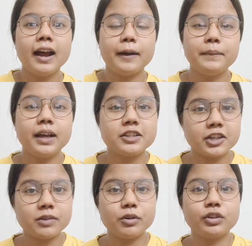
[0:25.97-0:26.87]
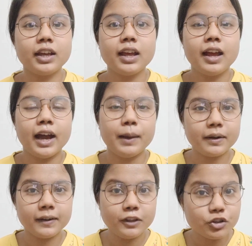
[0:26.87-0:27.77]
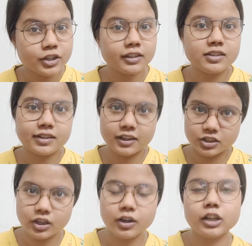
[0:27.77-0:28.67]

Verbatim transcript: আমি আজকের ভিডিওতে আমার নিজস্ব একটা স্ট্র্যাটেজি